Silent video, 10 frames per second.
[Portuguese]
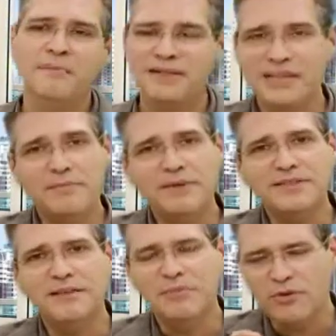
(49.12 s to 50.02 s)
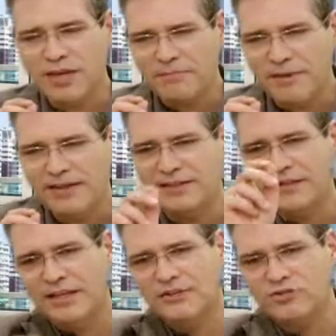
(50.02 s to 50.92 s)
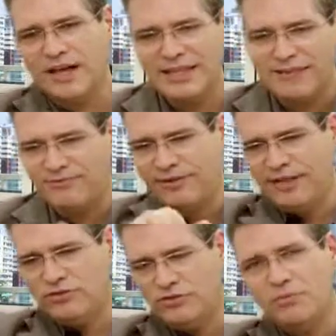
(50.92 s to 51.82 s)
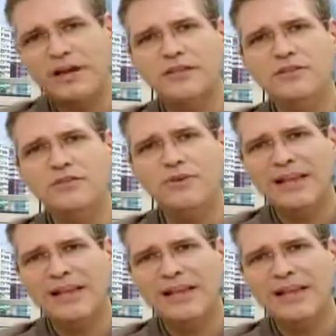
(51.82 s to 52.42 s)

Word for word: Mas ele percebeu que a pedra era jogada à frente do barquinho,